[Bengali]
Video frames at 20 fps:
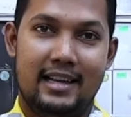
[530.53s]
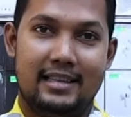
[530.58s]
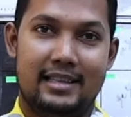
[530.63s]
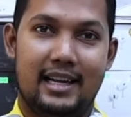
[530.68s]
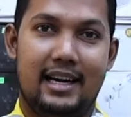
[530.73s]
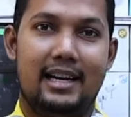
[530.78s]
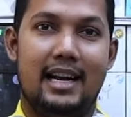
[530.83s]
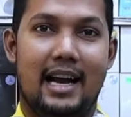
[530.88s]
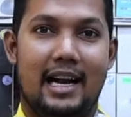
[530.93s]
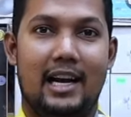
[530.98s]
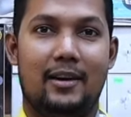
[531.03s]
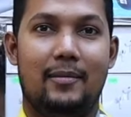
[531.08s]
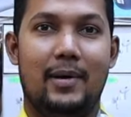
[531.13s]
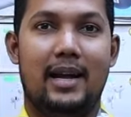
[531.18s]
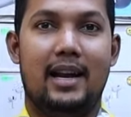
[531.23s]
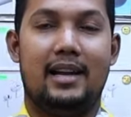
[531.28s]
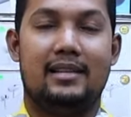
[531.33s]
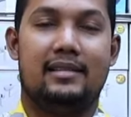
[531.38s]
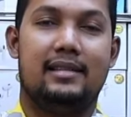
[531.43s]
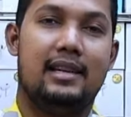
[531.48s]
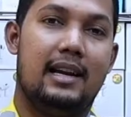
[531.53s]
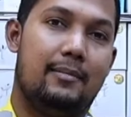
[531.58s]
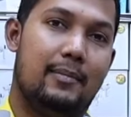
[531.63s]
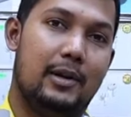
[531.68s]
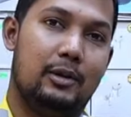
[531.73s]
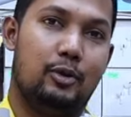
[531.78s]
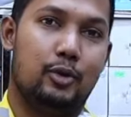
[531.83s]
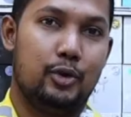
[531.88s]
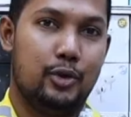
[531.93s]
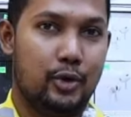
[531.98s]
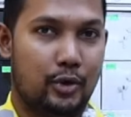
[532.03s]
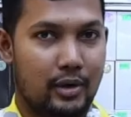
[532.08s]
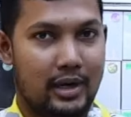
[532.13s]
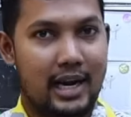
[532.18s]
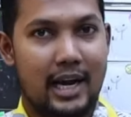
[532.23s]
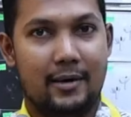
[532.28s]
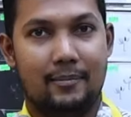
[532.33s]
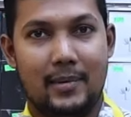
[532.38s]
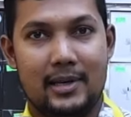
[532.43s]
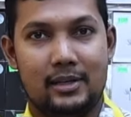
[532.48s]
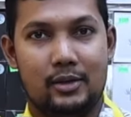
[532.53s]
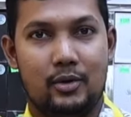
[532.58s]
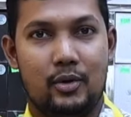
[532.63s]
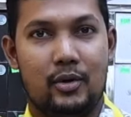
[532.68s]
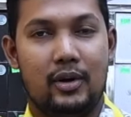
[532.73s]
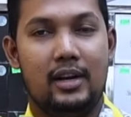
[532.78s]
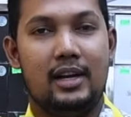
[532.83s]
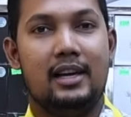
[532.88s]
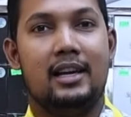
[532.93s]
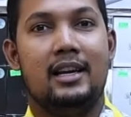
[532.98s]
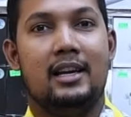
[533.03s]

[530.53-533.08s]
যারা ঢাকার বাইরে আসছেন আপনার দুইশো টাকা অ্যাডভান্স করে